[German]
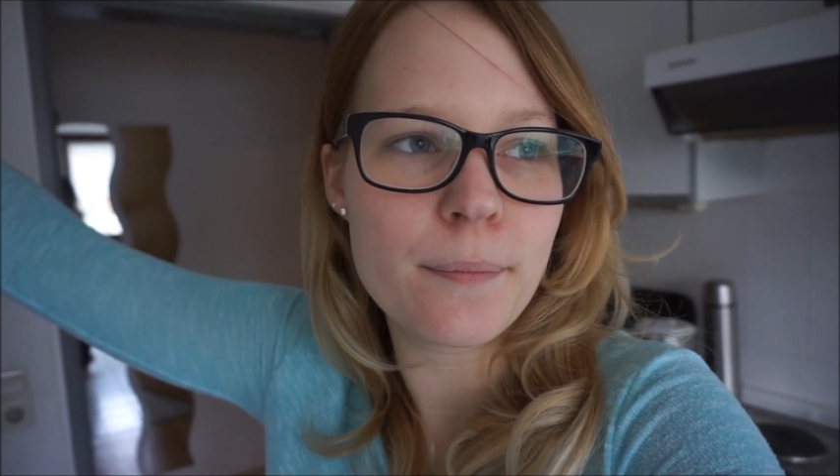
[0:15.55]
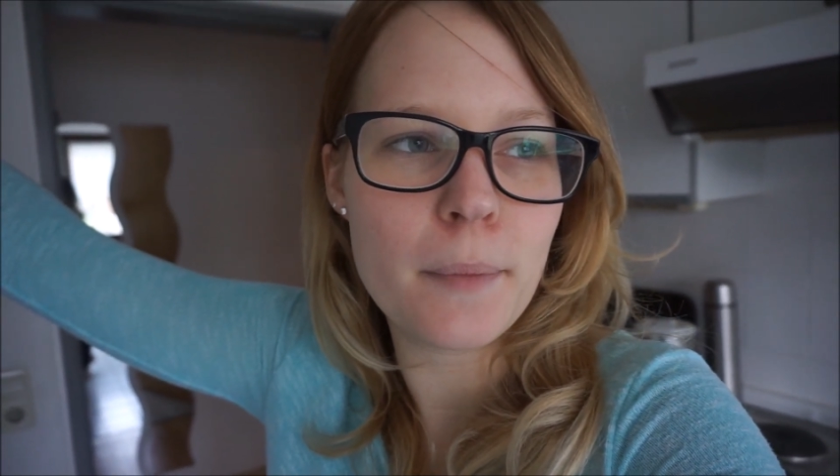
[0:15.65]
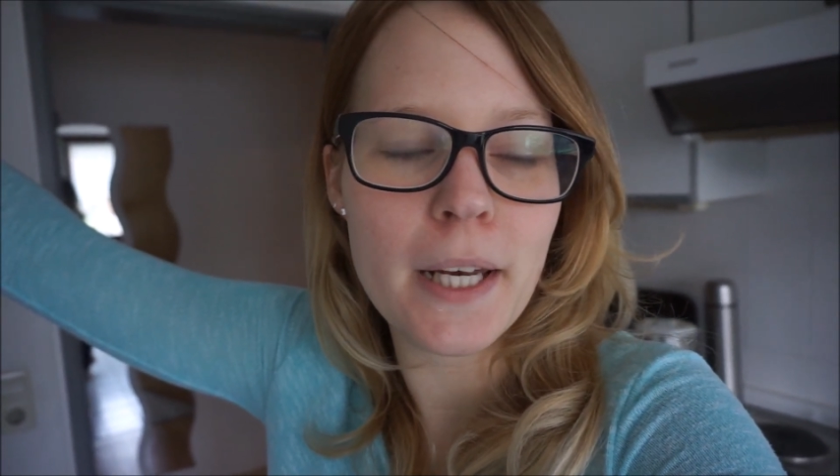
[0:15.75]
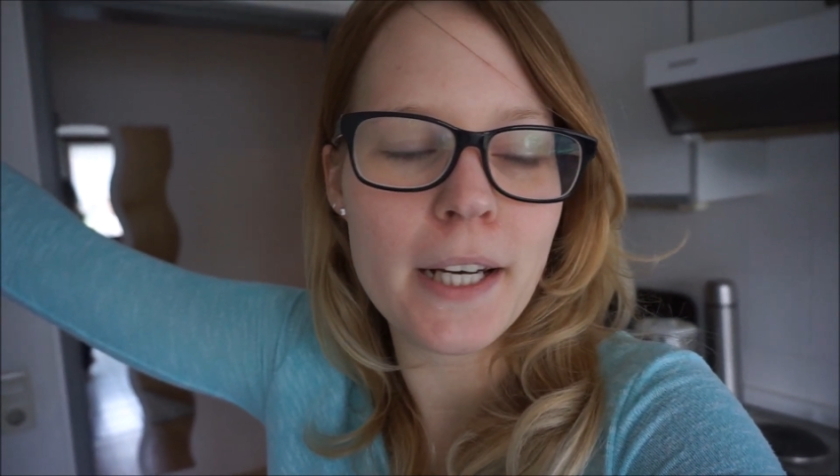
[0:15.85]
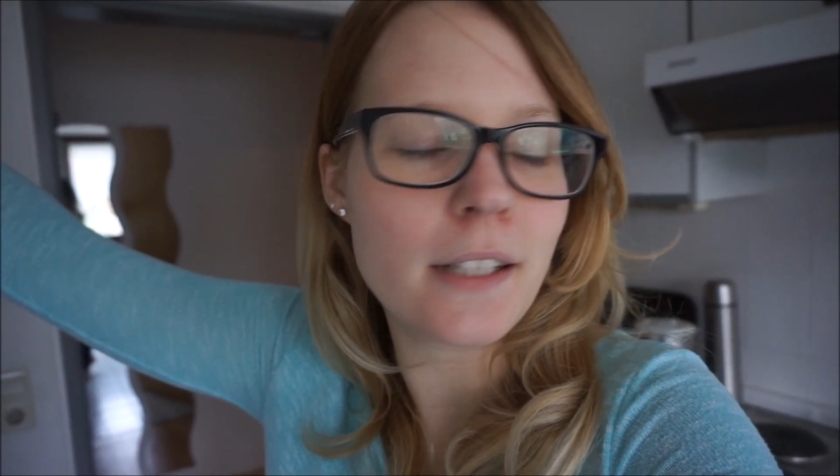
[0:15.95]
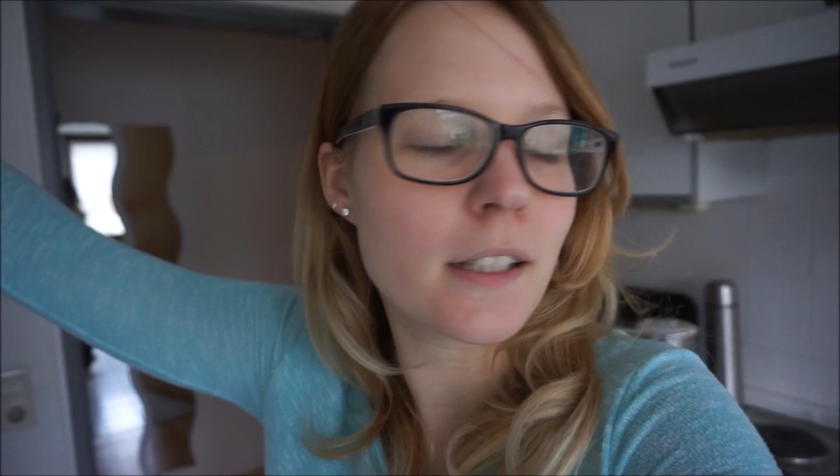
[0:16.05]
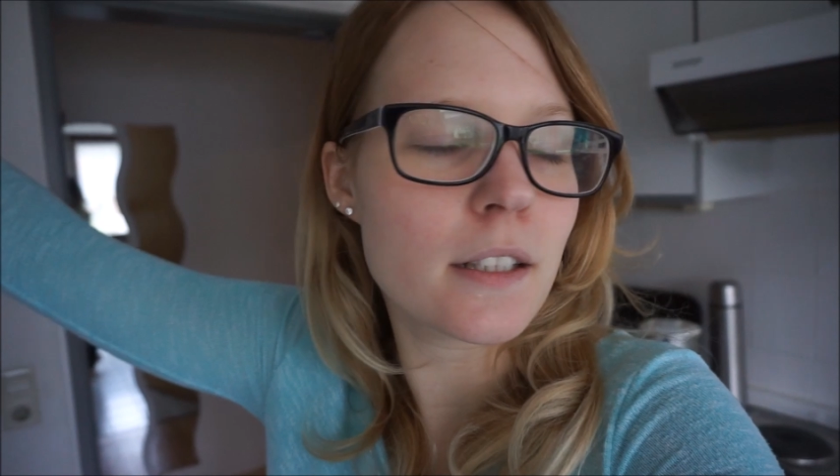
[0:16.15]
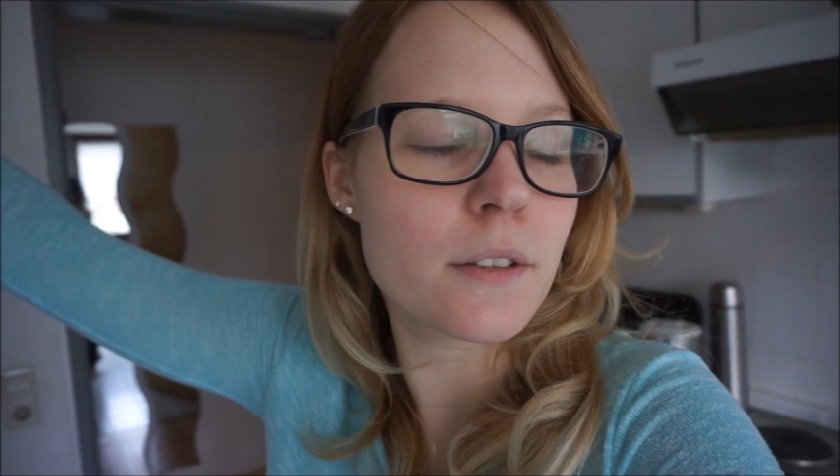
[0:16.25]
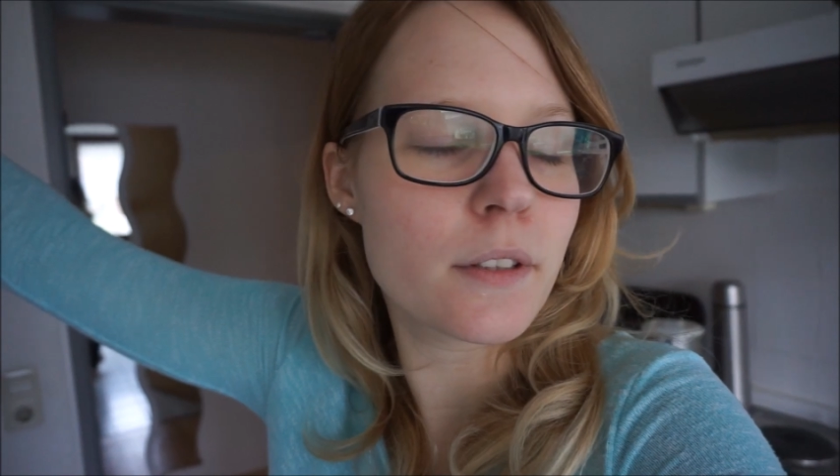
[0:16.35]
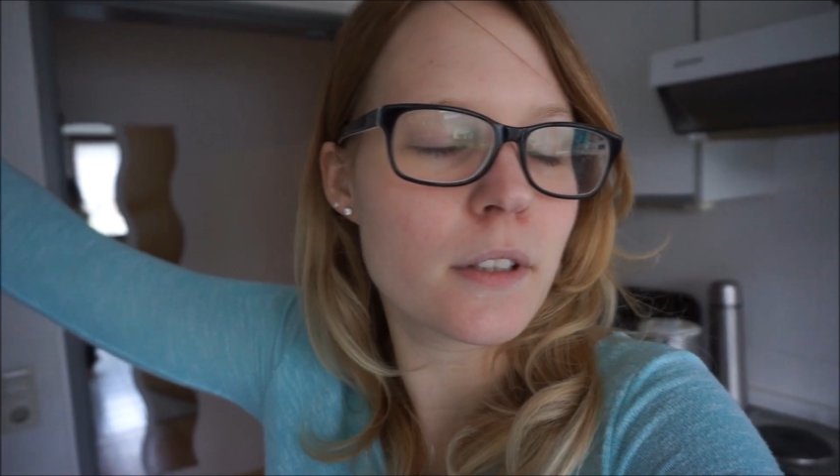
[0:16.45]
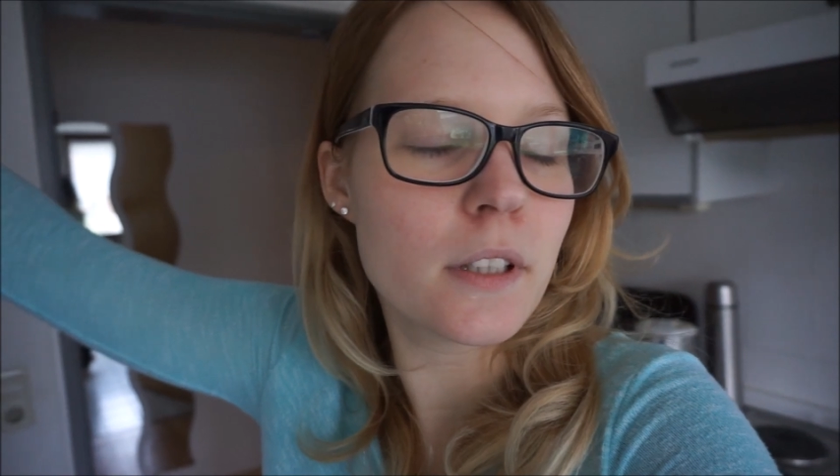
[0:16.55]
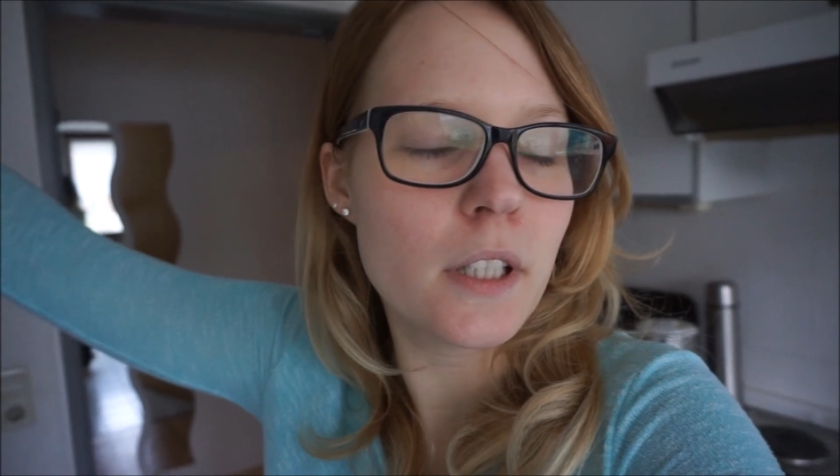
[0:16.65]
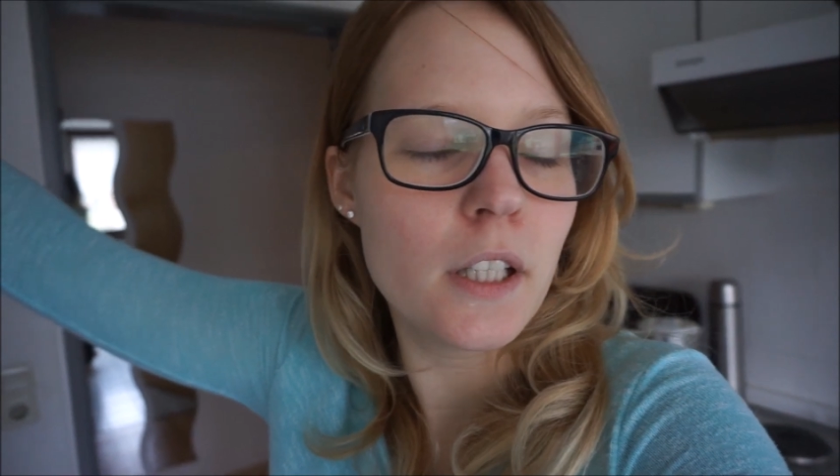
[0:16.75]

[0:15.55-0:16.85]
Milena hat gerade so eine